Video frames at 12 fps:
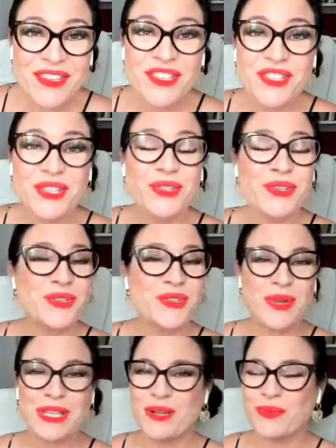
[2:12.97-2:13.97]
Je te
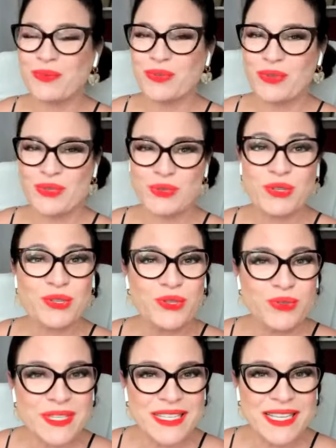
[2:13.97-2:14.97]
souhaite, comme toujours,
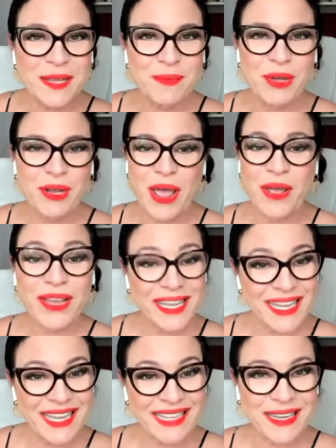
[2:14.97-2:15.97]
succès et bonheur
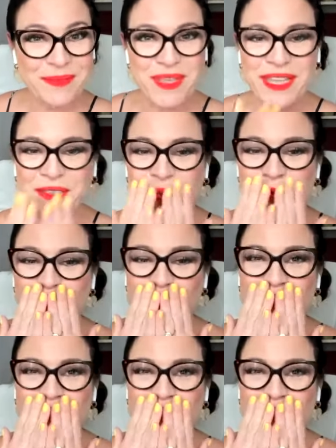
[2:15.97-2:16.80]
et à très bientôt.